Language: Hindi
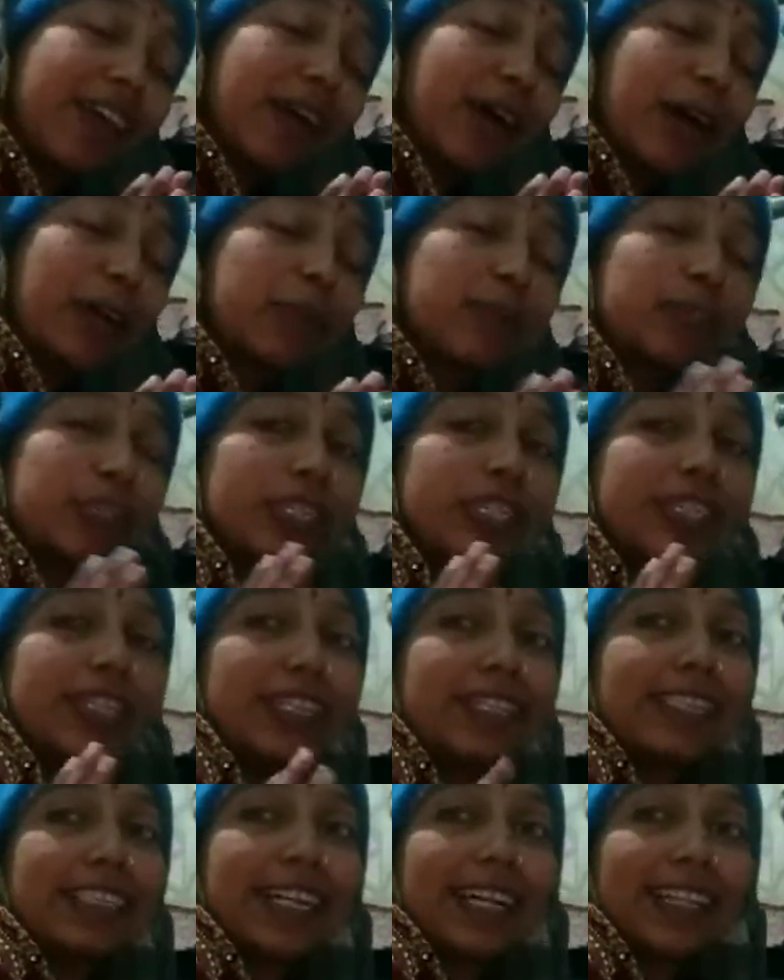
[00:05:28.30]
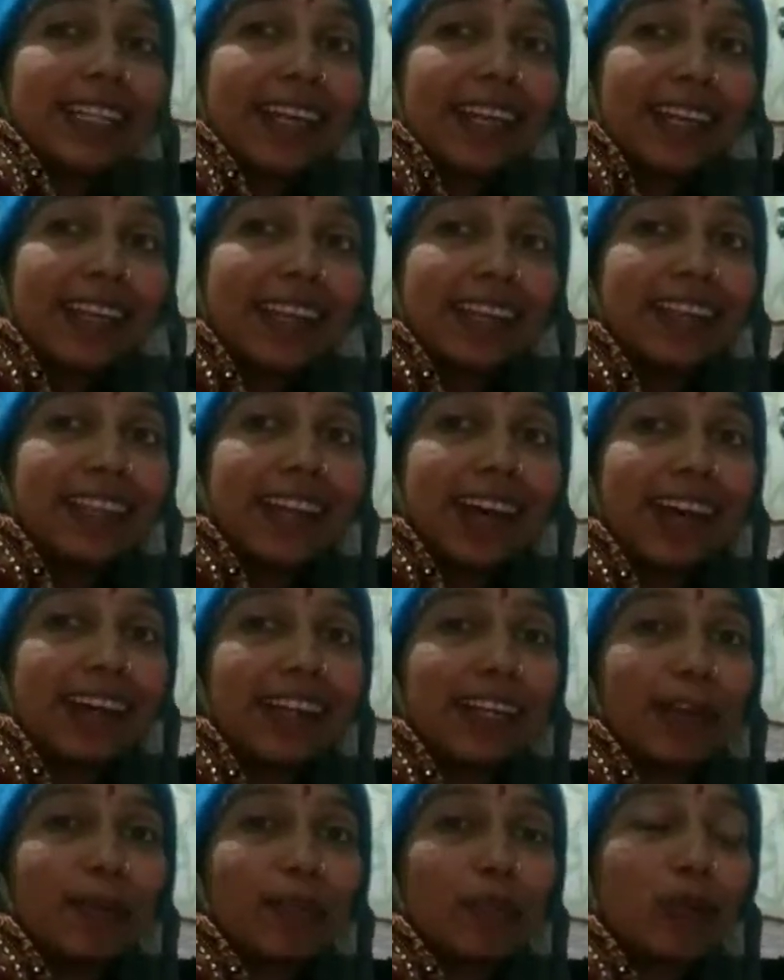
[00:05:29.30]
और मुझे इतनी ज़्यादा नींद आ
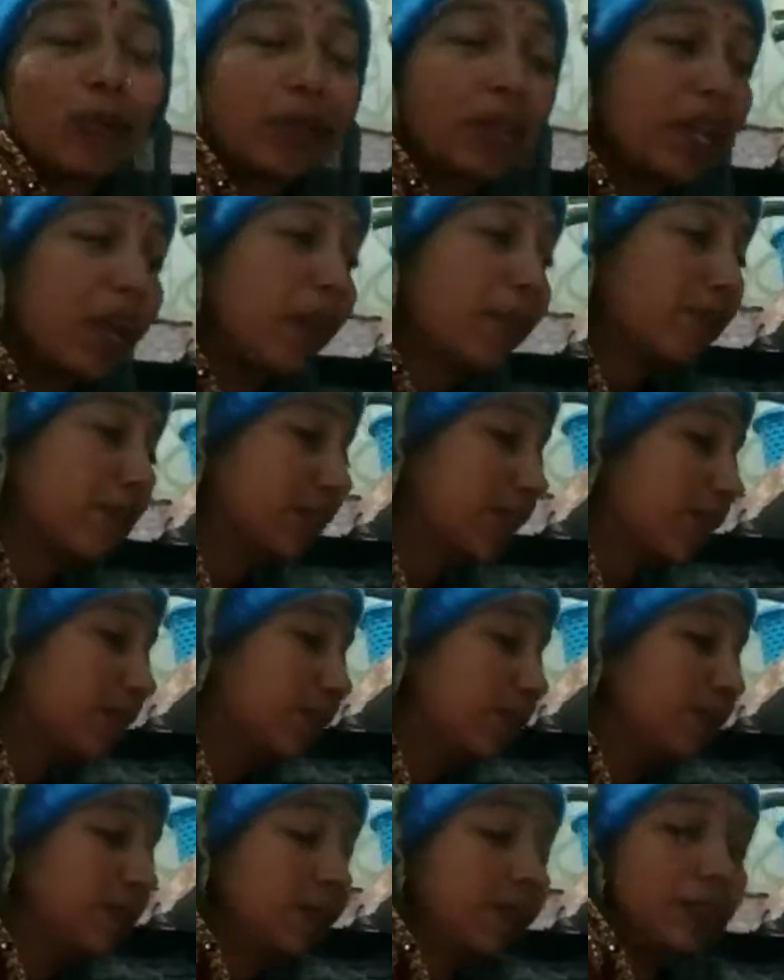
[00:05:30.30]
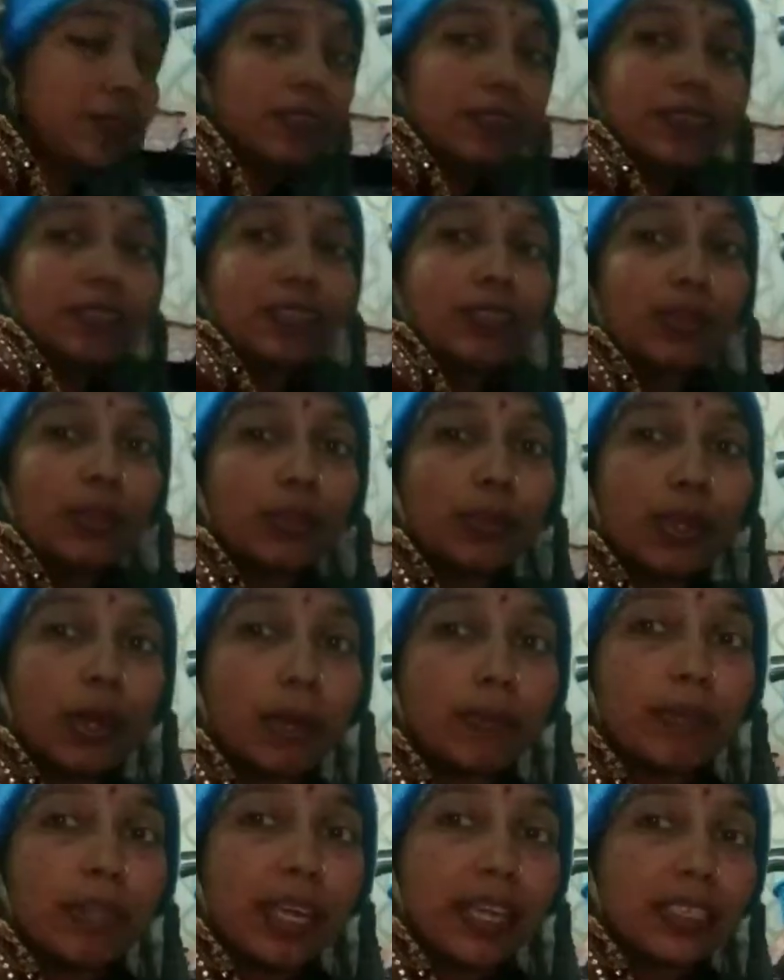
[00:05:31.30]
रही है आपको क्या बताऊं तो
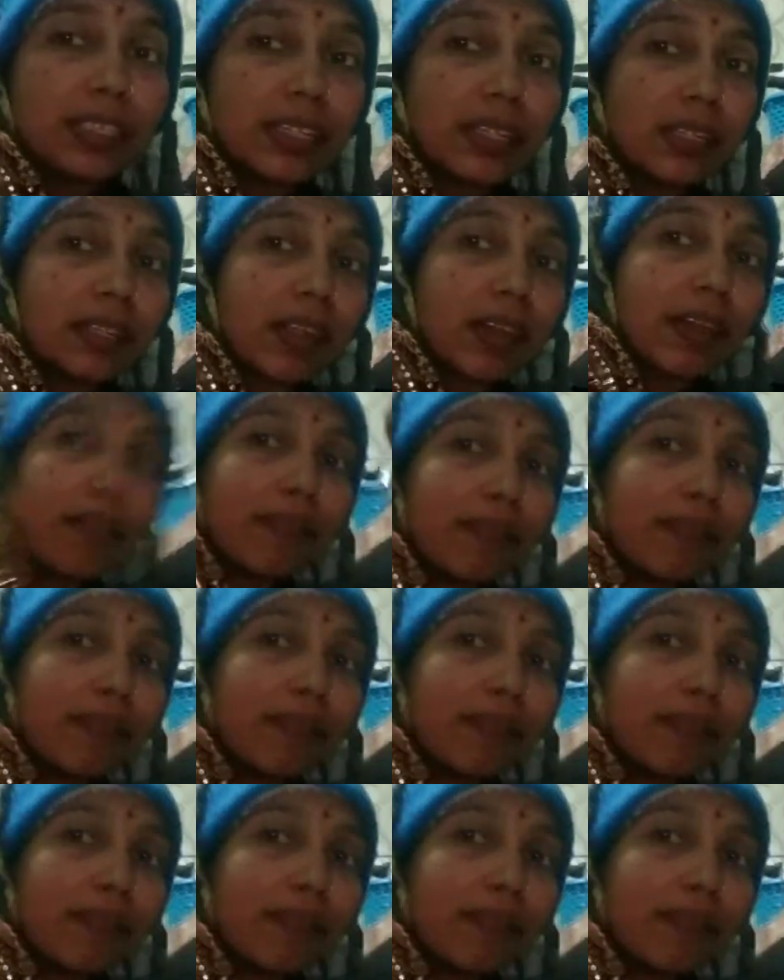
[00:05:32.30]
आप देख सकते हैं